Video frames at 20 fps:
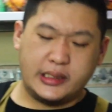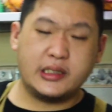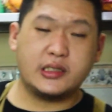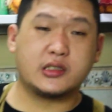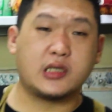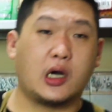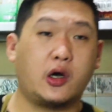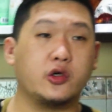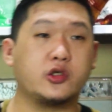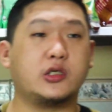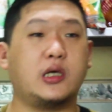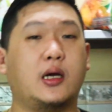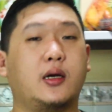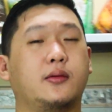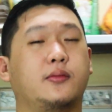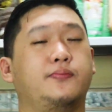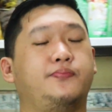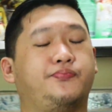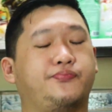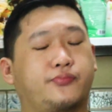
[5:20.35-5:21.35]
Ini saus
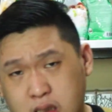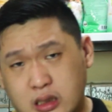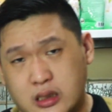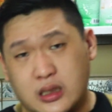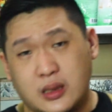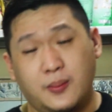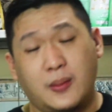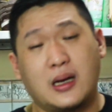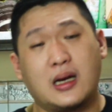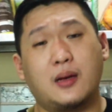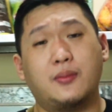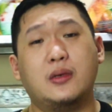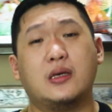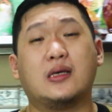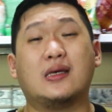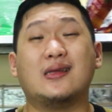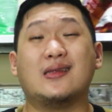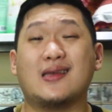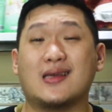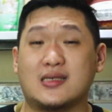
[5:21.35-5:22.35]
yang dimana
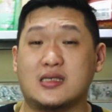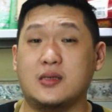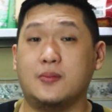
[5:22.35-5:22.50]
bikinnya